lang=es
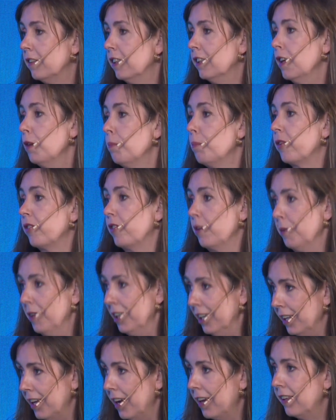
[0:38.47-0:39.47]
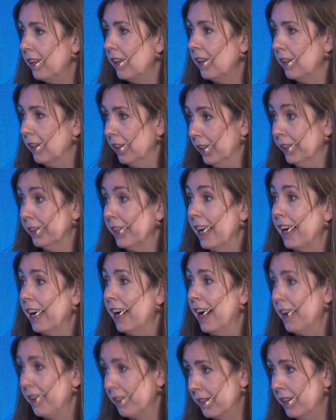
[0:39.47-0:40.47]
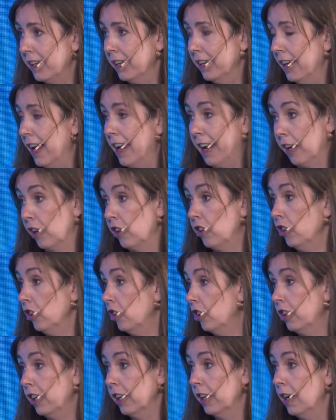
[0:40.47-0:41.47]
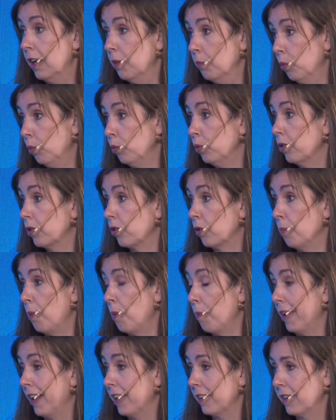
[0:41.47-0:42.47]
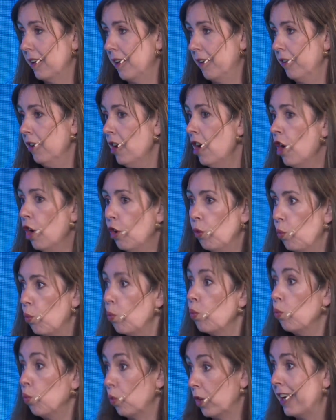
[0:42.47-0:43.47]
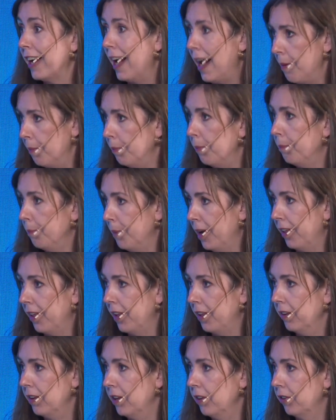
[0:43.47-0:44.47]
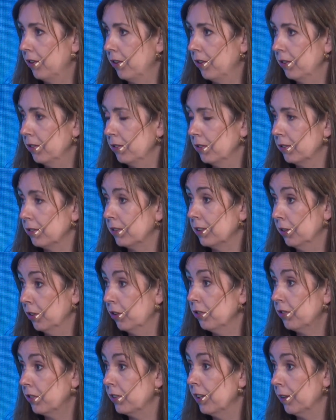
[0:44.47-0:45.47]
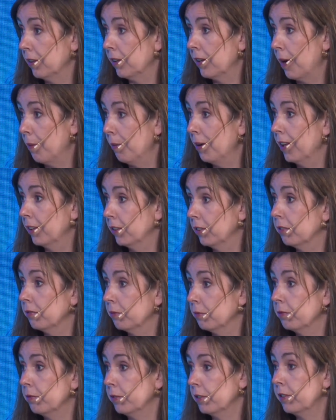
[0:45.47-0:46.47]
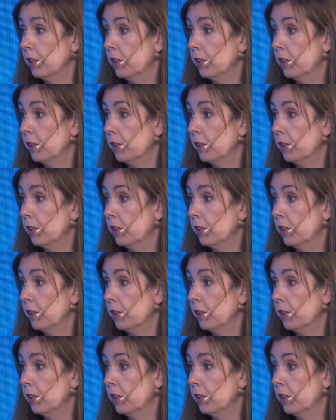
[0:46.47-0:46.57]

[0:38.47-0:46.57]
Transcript: si tiene posibilidades de destacarse en la región, en el mundo, como para ser un, hub verdadero, eh, de investigación,